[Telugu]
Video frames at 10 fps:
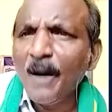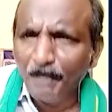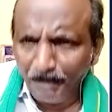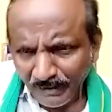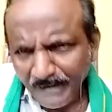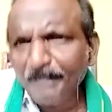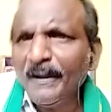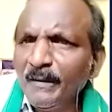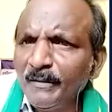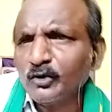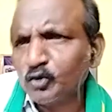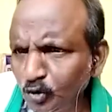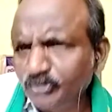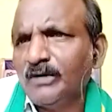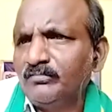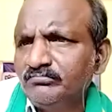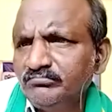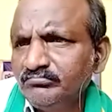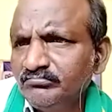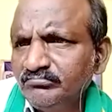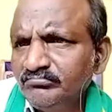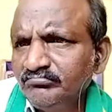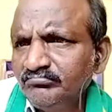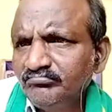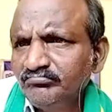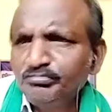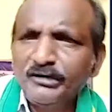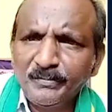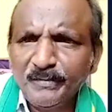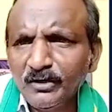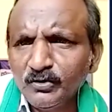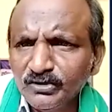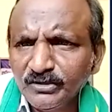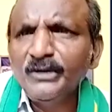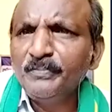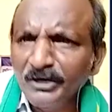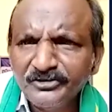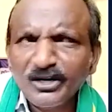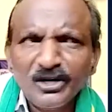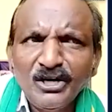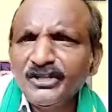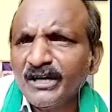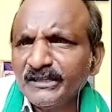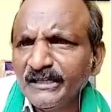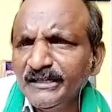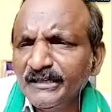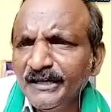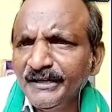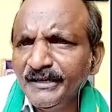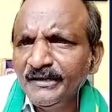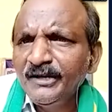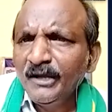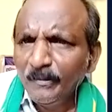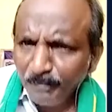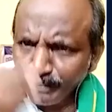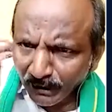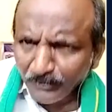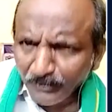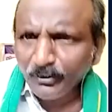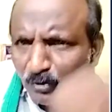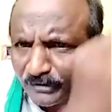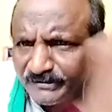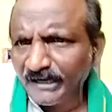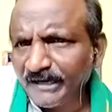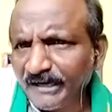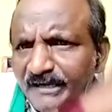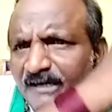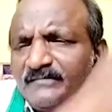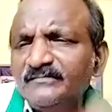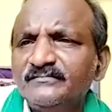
ఆ పరిపాలన మనం చూసాం పరిపాలన చూసాం ఇది పిలిచారు లేదో నాకు తెలియదు కానీ పిలవడం కూడా దండగా